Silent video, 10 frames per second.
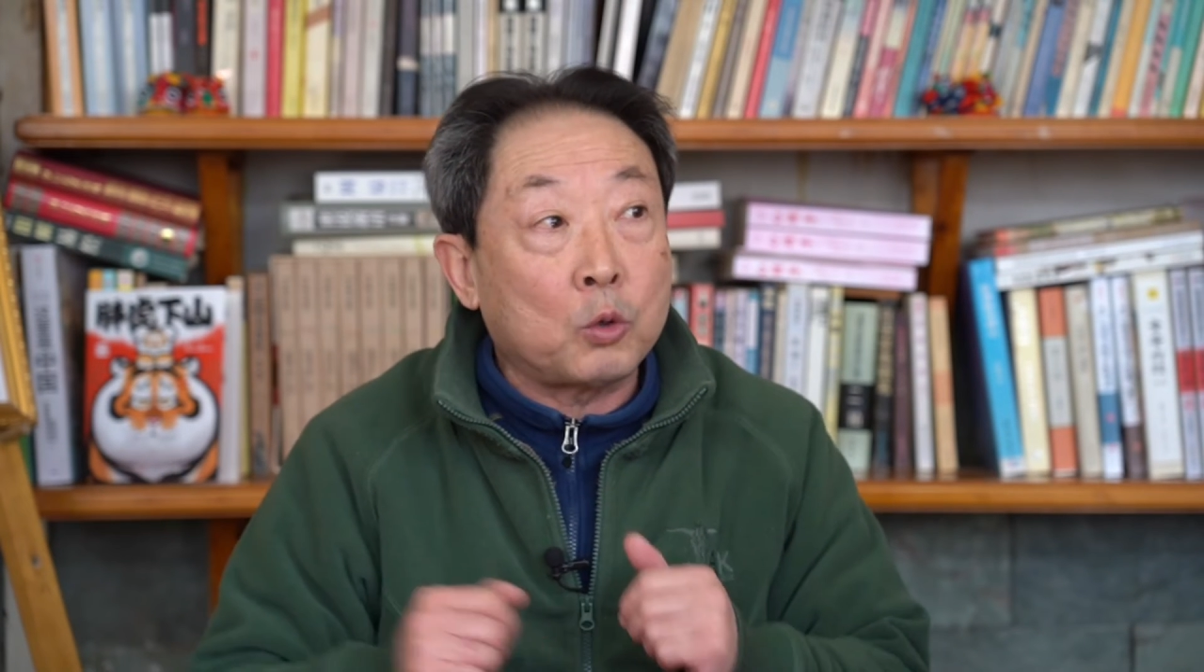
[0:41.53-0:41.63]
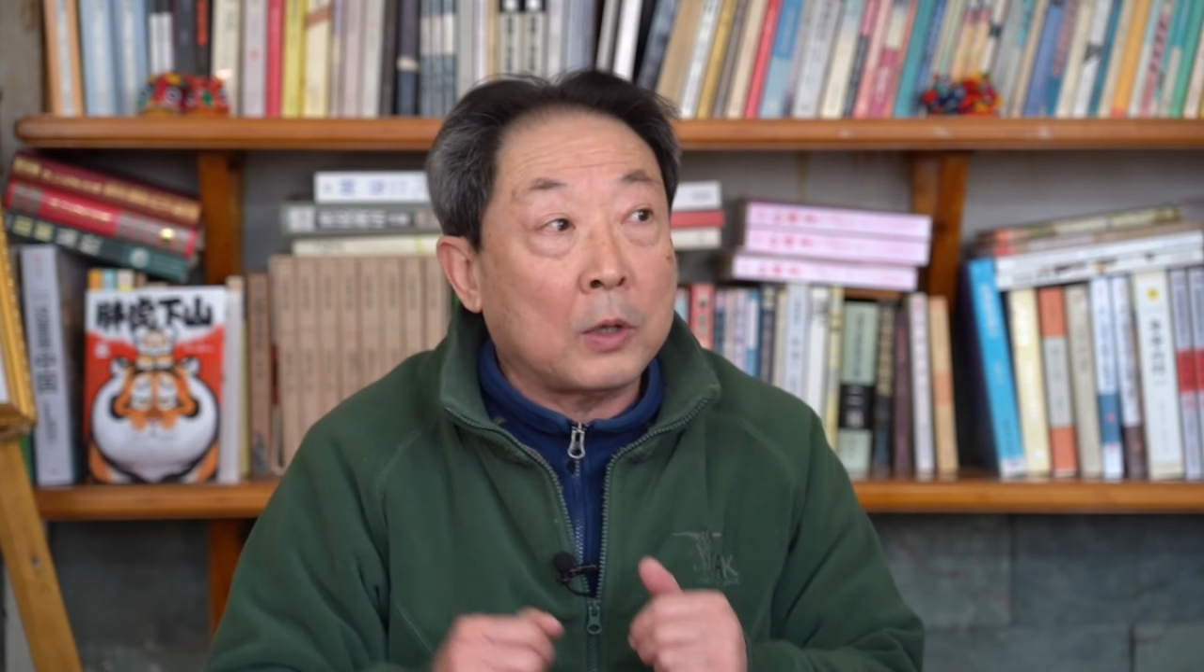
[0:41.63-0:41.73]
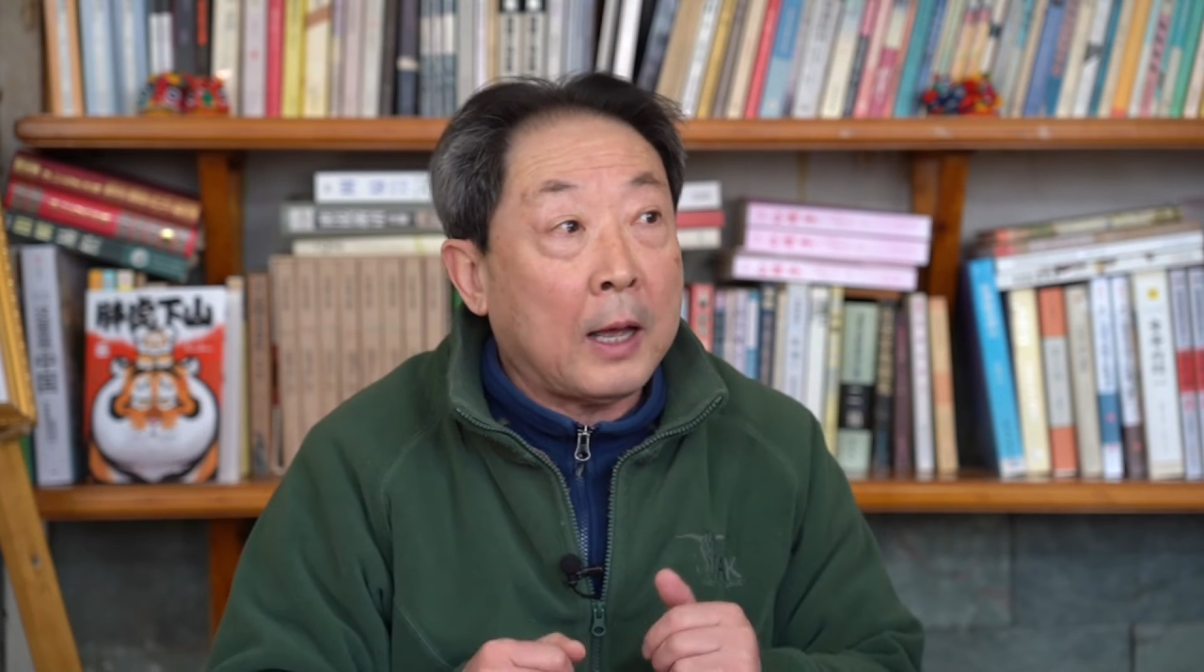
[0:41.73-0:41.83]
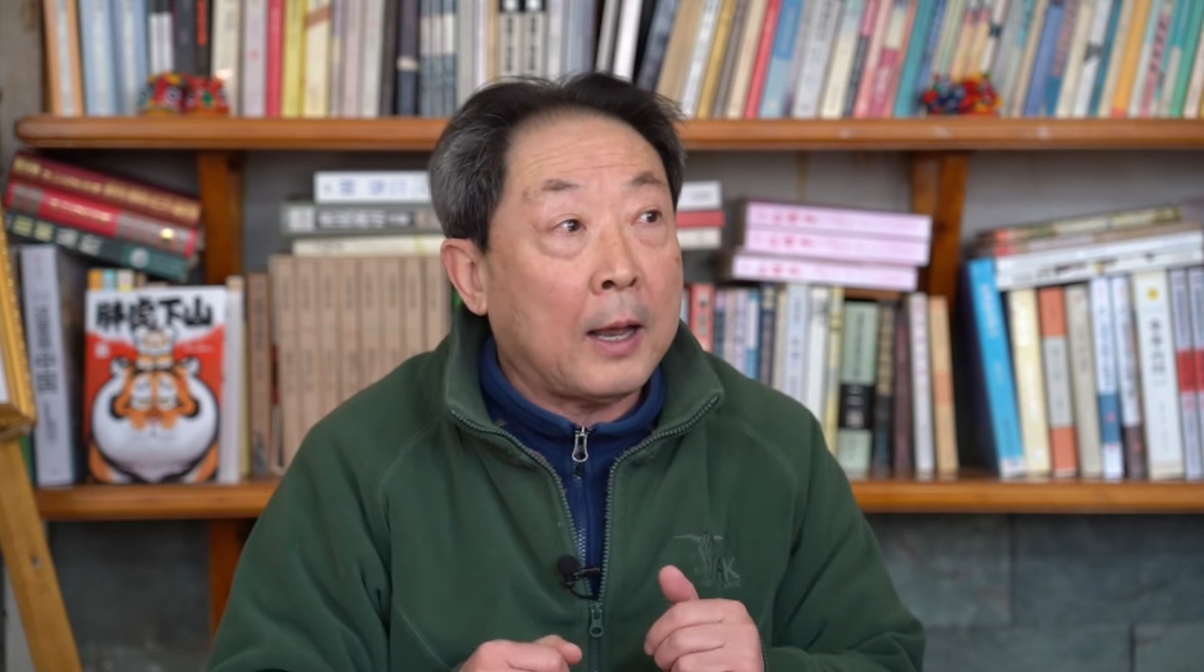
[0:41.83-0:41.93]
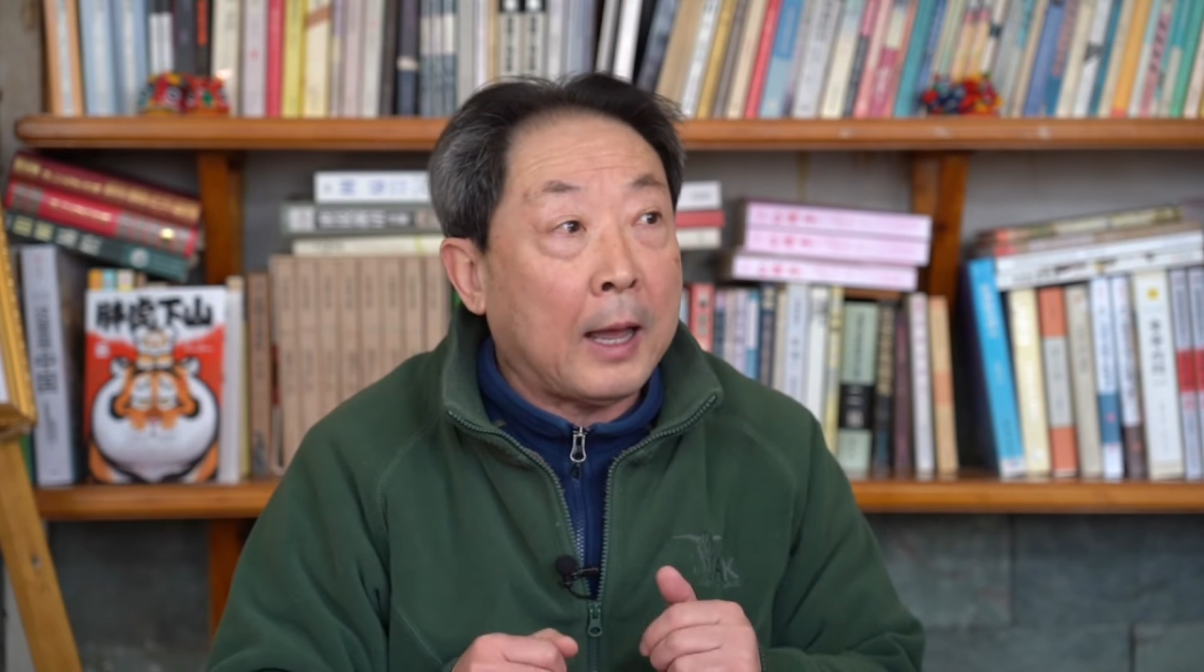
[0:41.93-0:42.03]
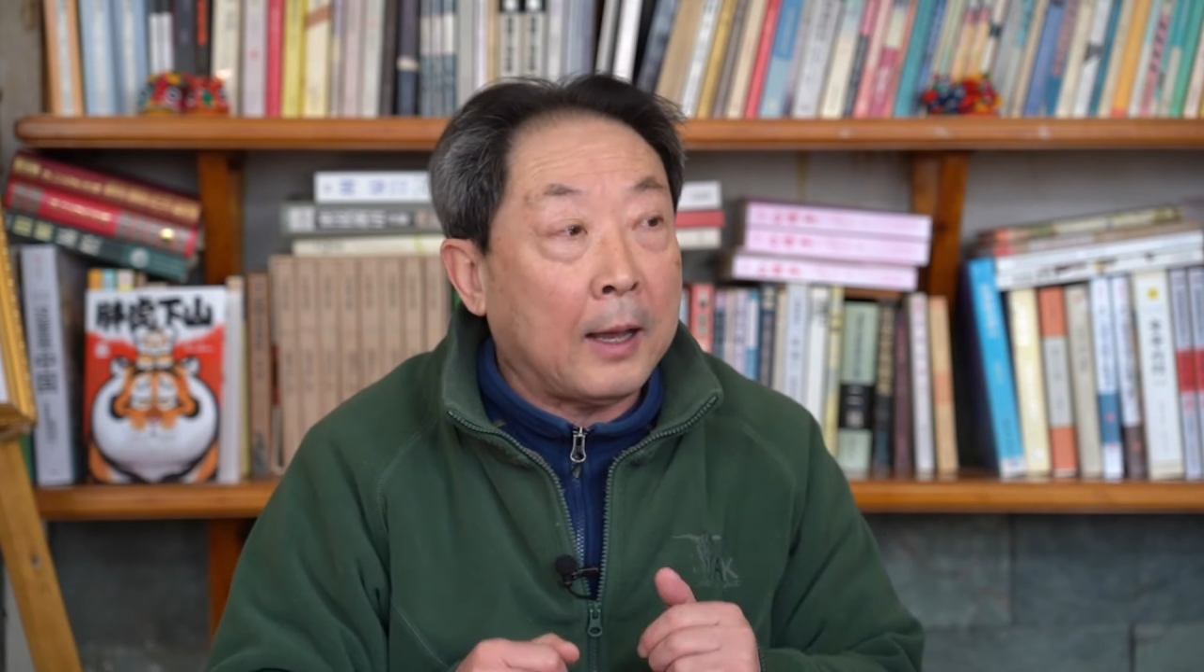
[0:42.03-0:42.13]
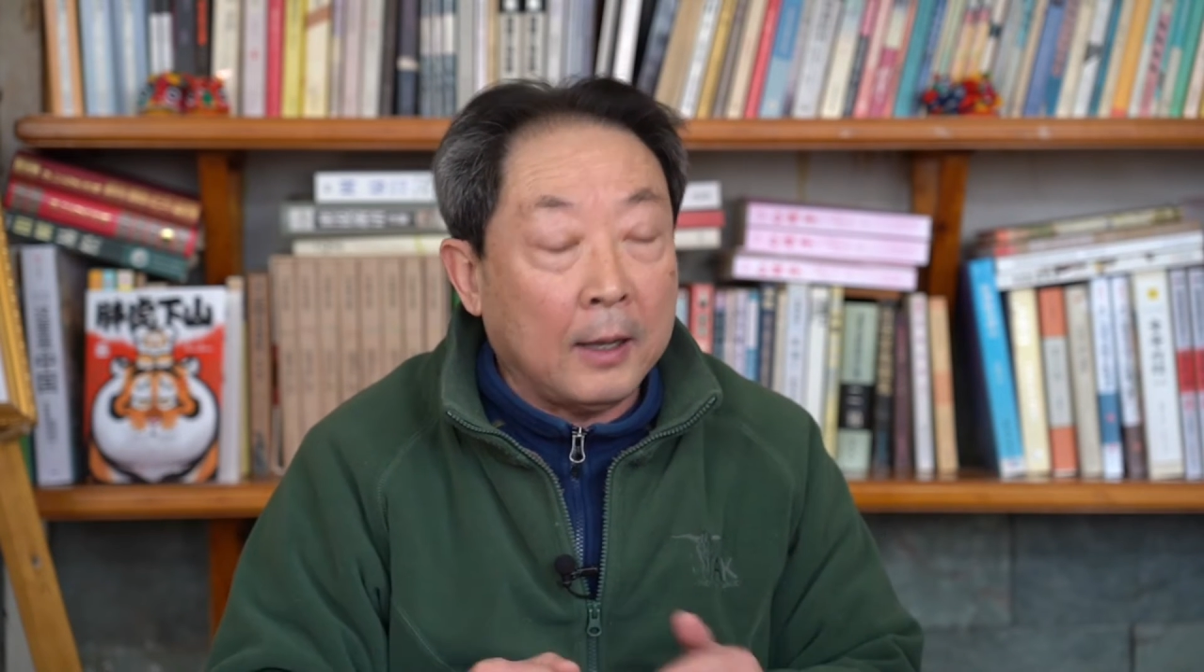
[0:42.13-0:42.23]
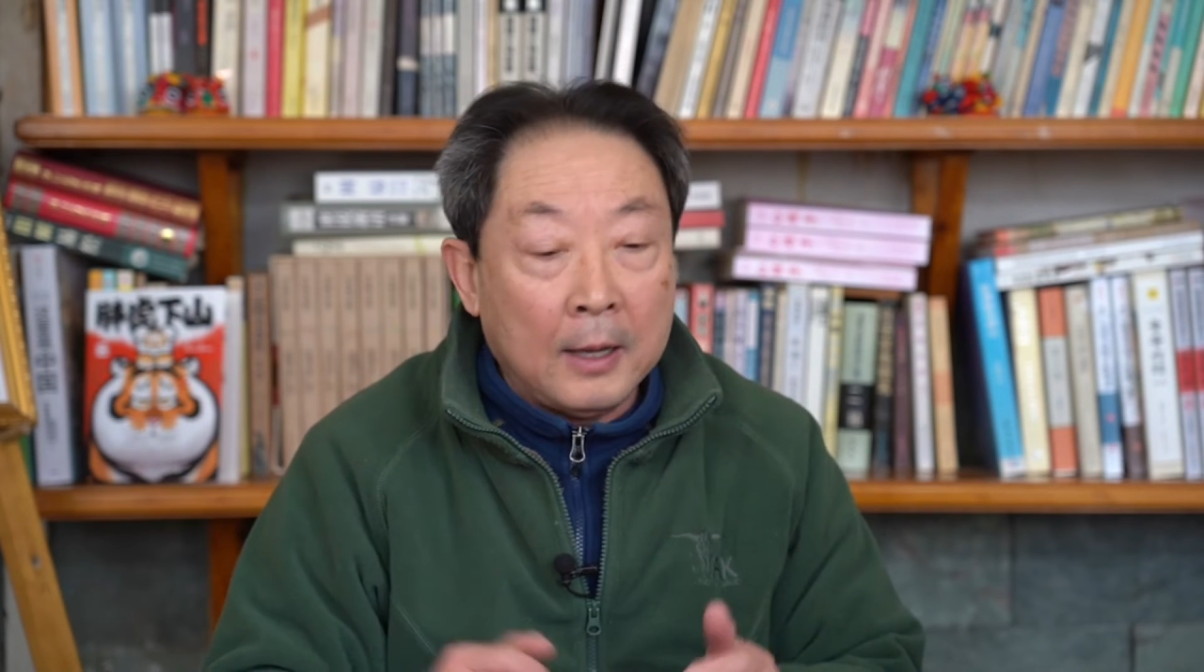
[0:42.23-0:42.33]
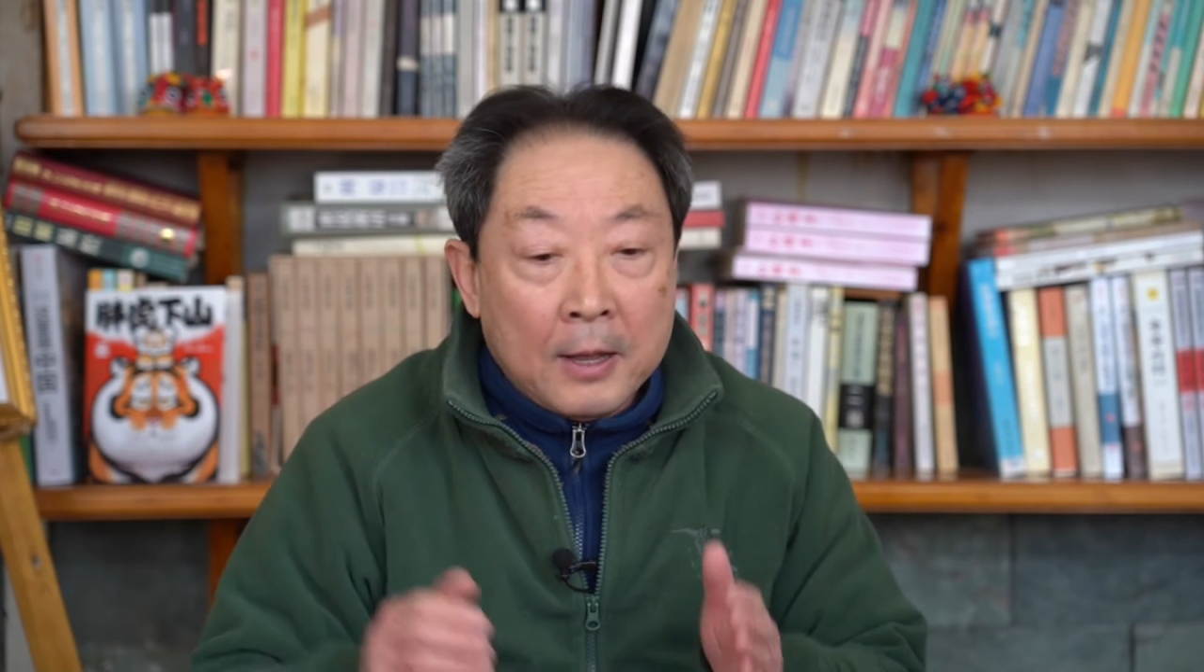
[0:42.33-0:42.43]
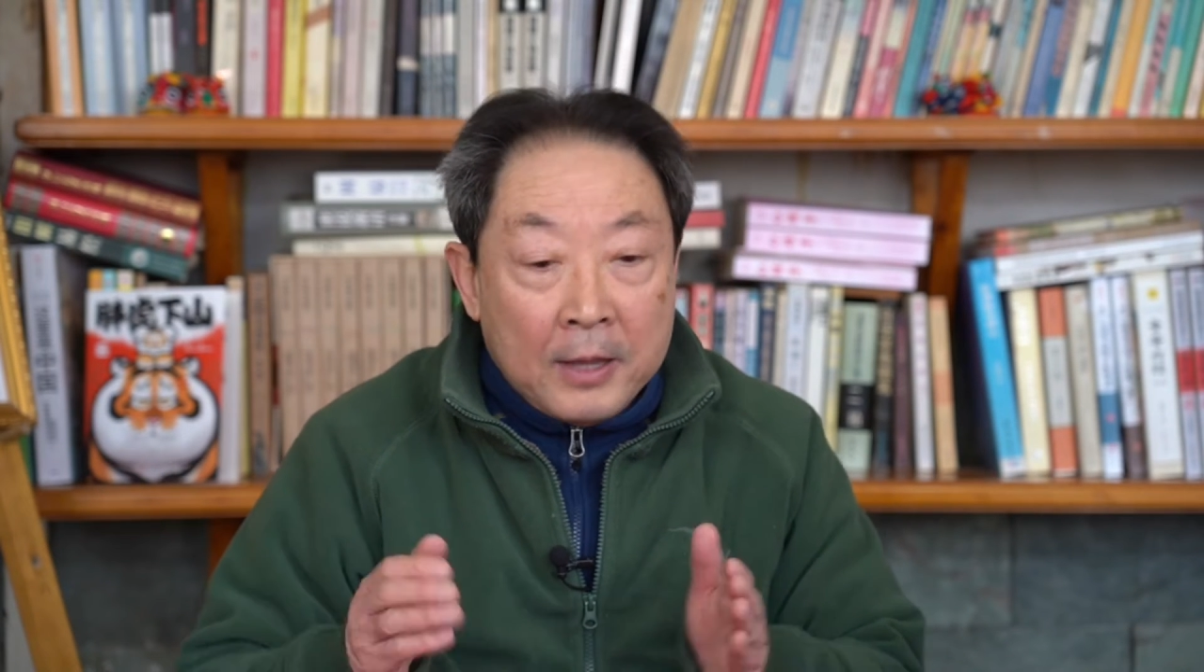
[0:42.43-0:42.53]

春寒来了。